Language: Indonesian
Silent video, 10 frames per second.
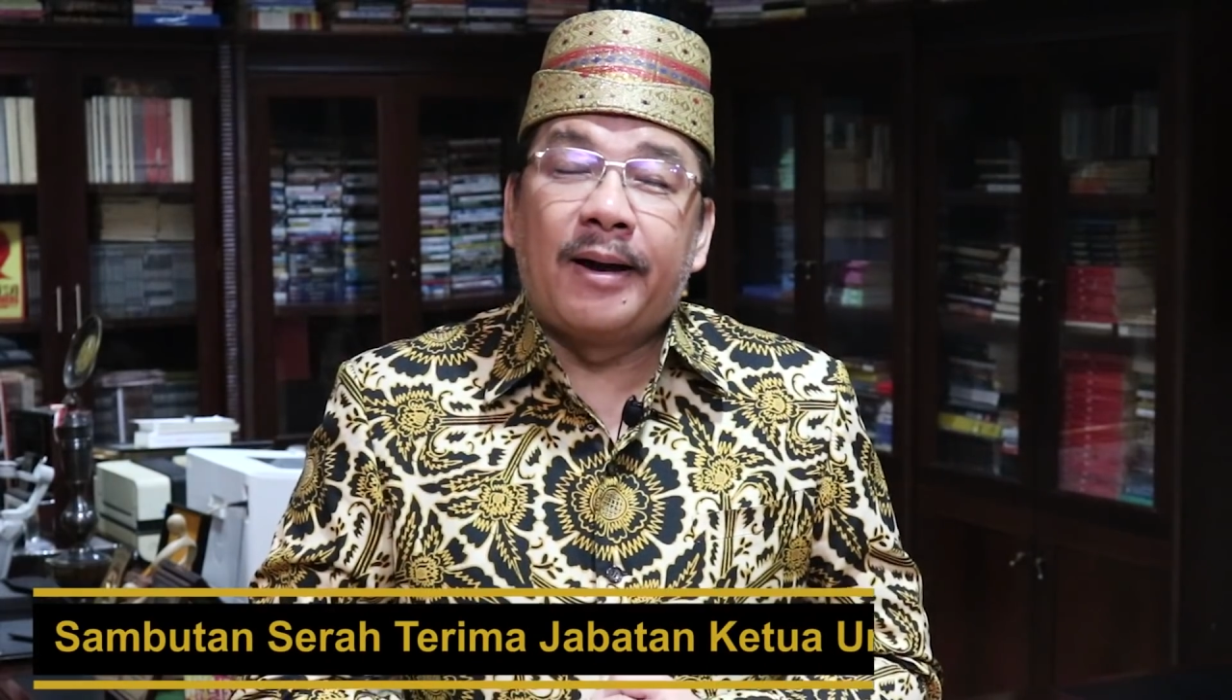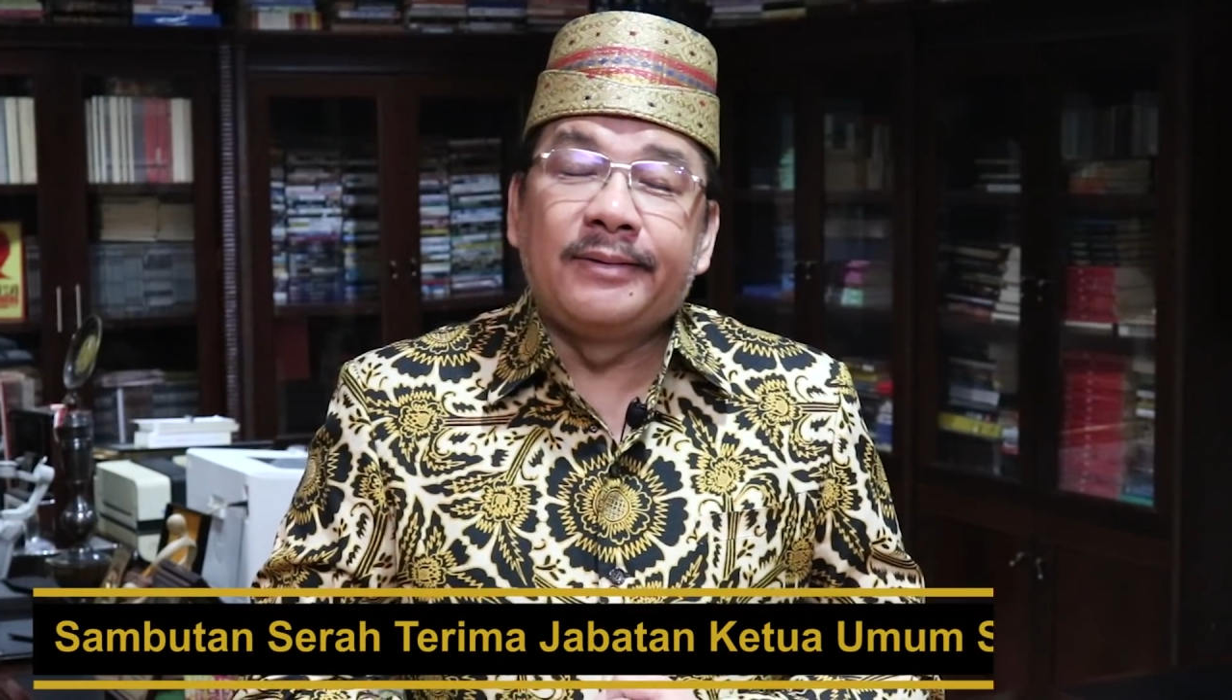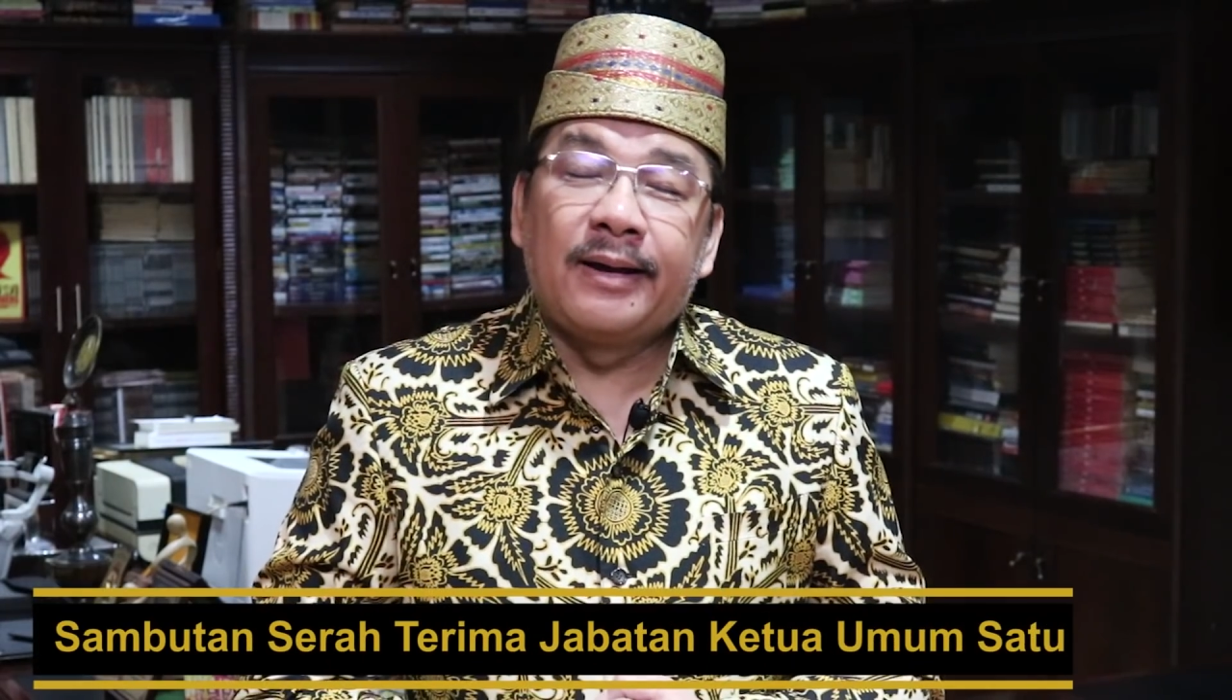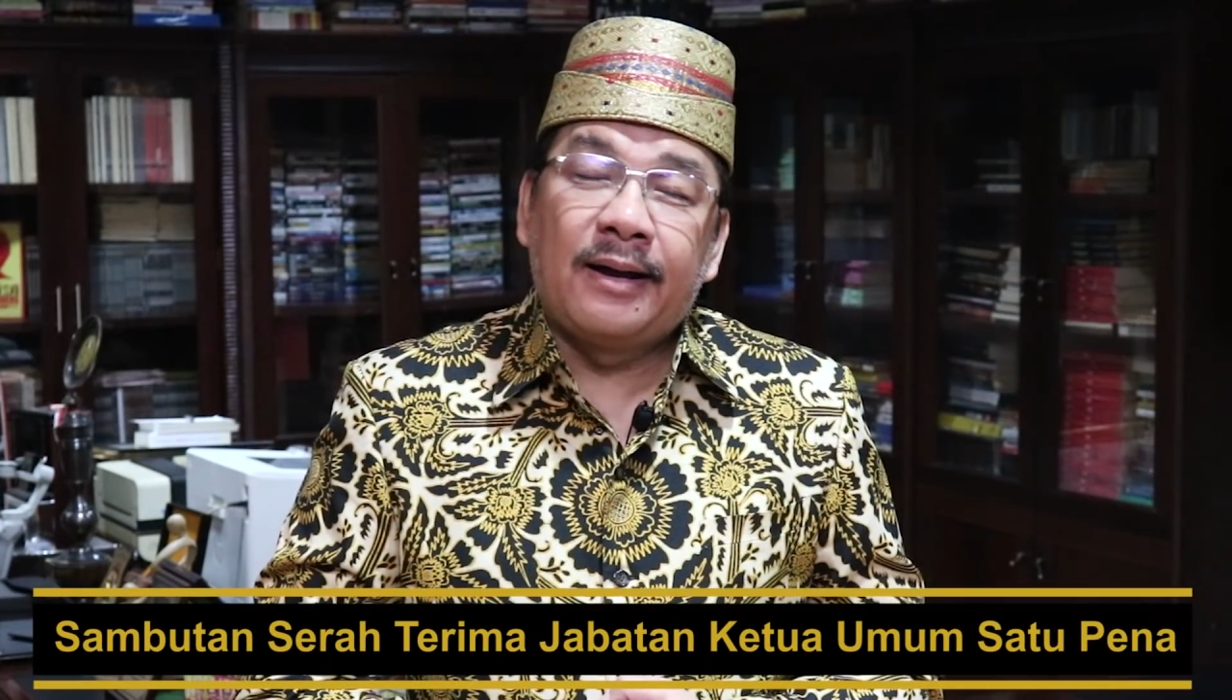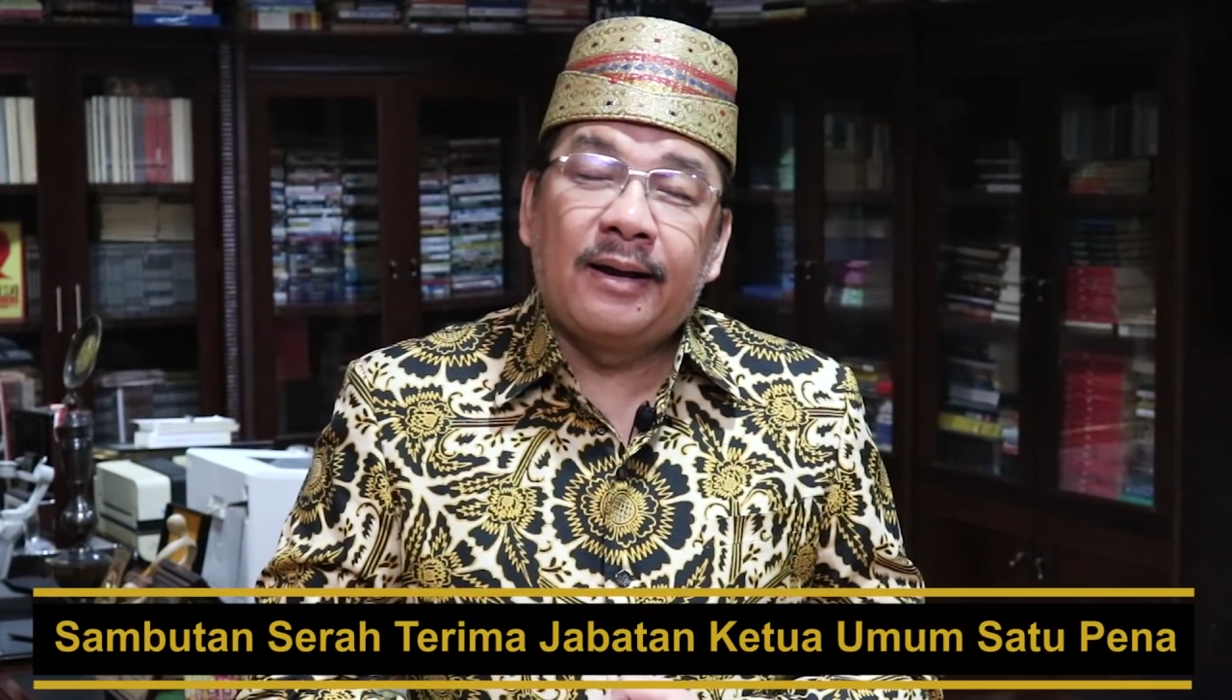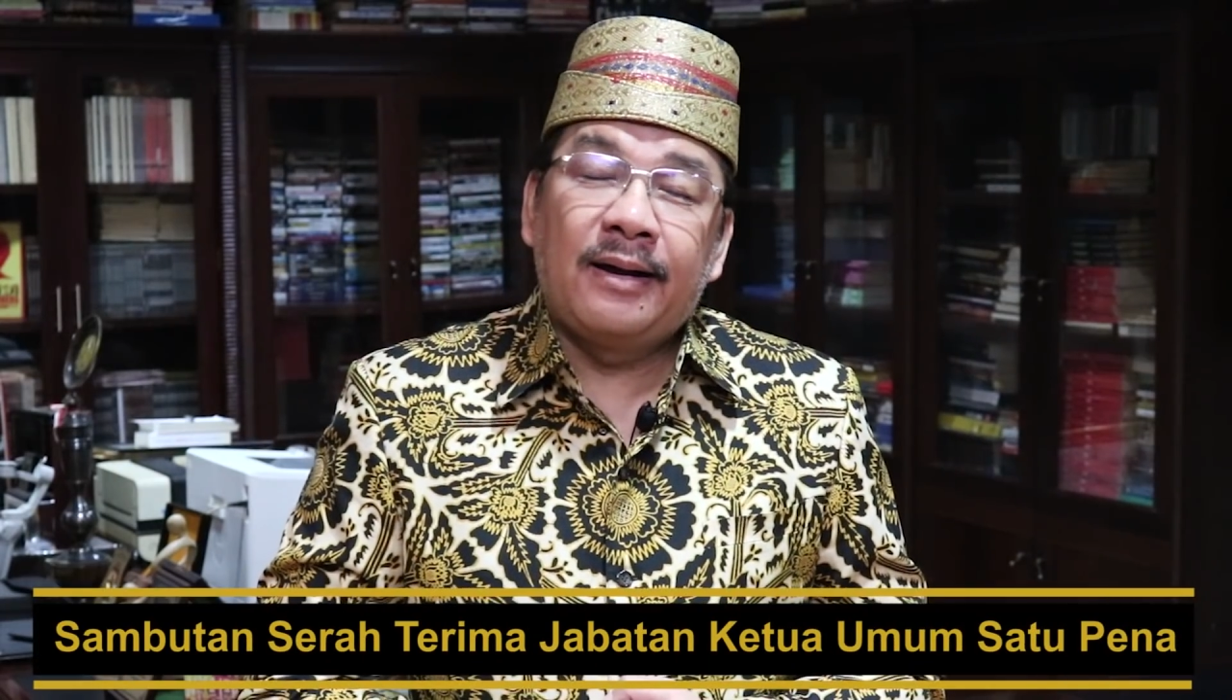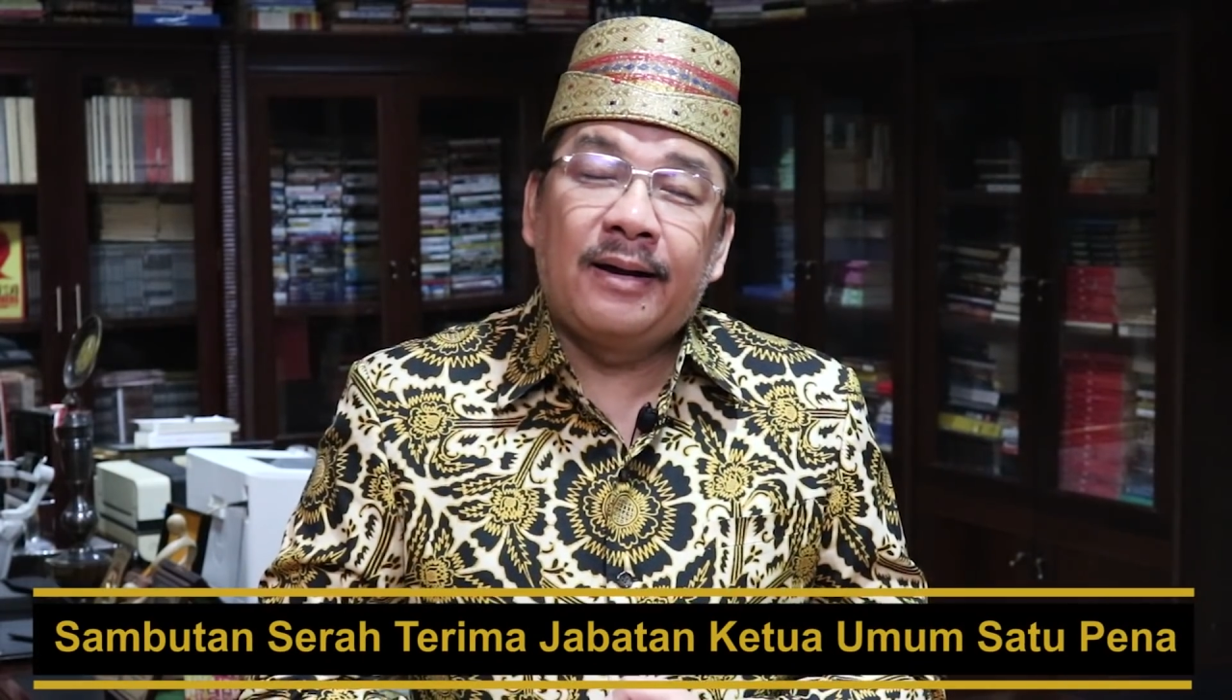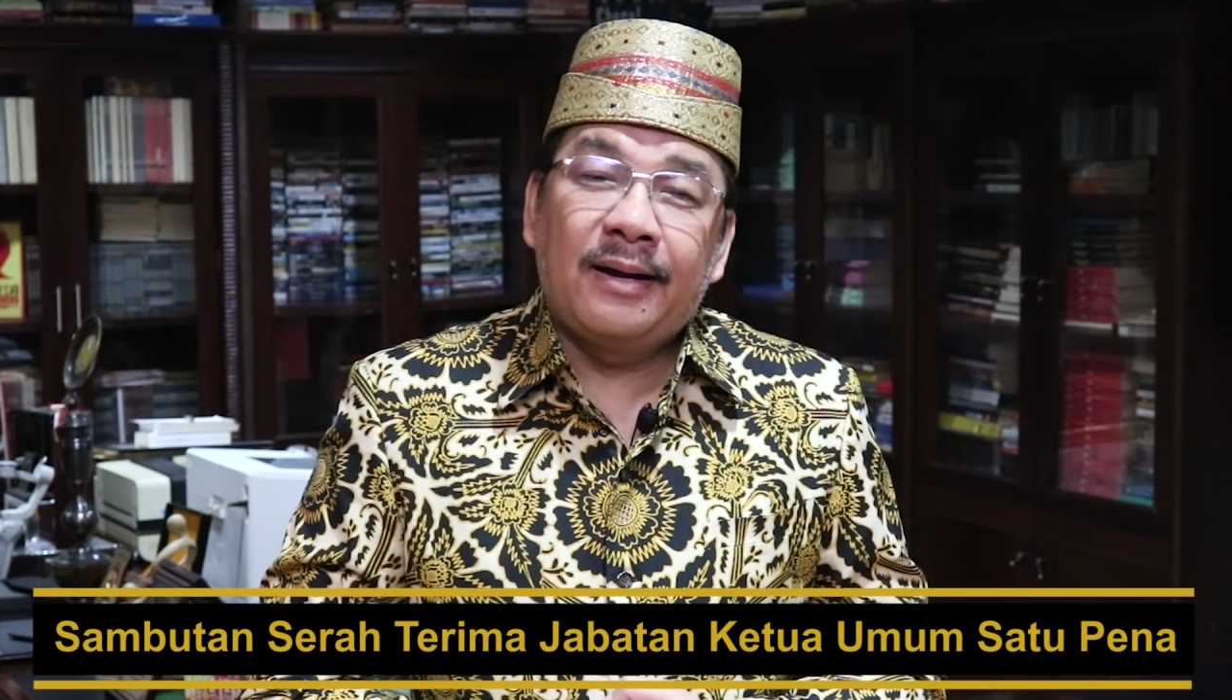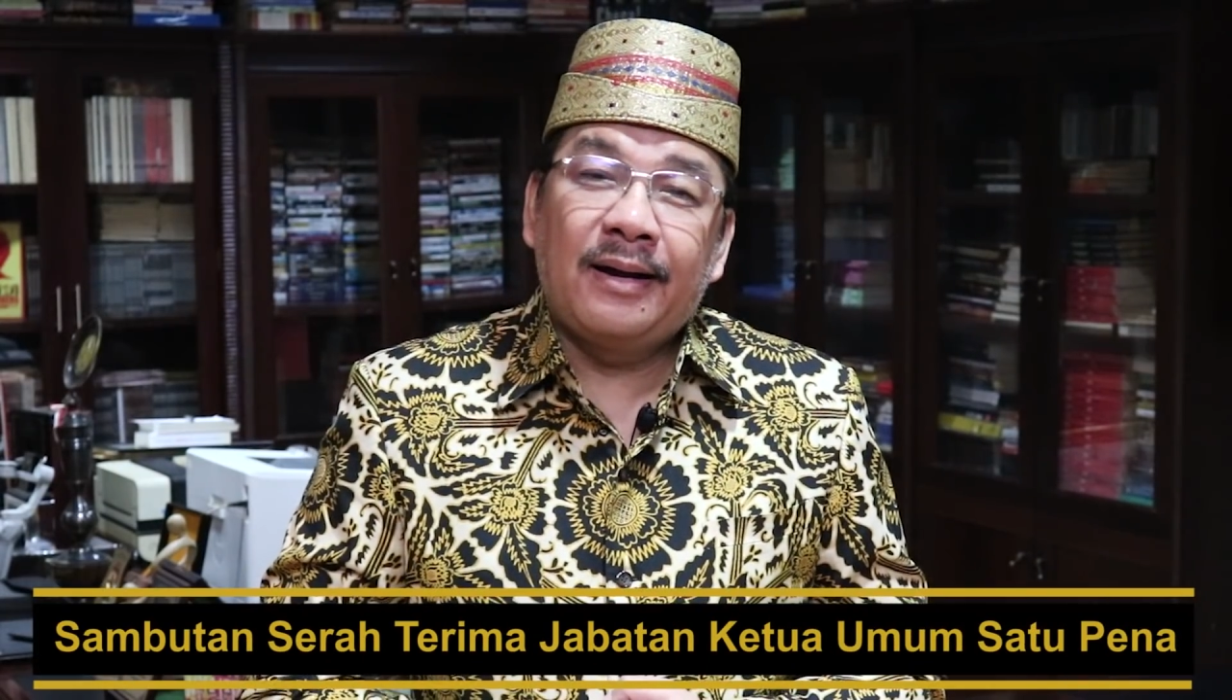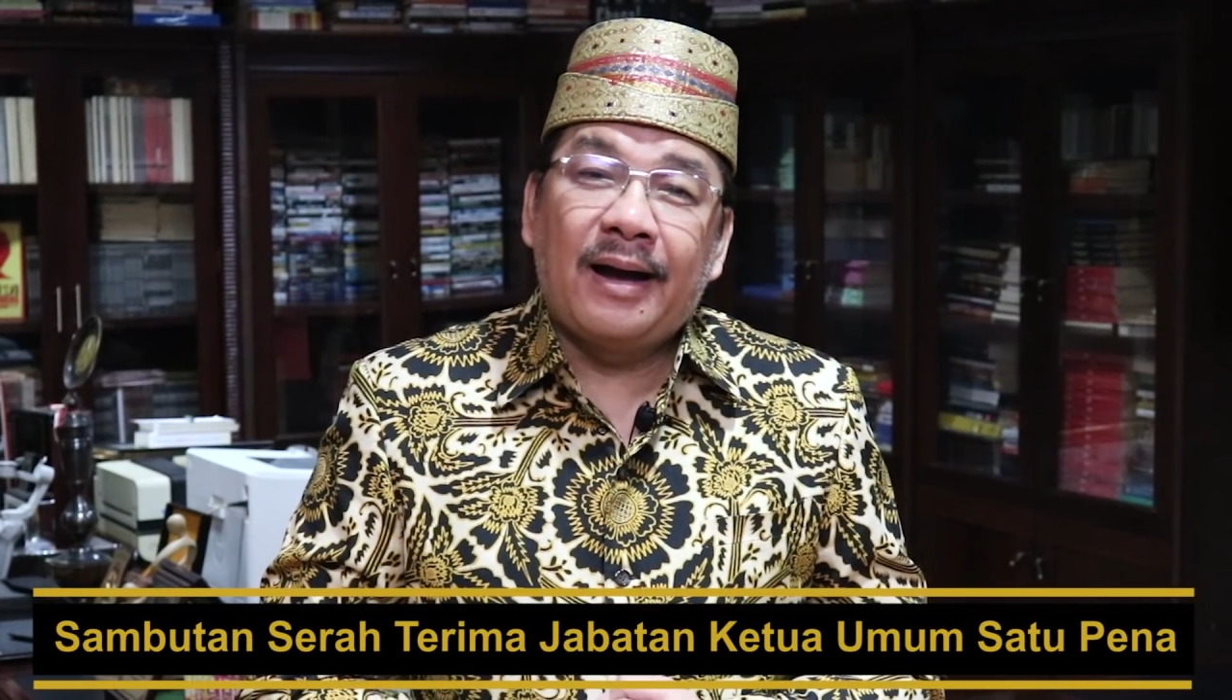banyak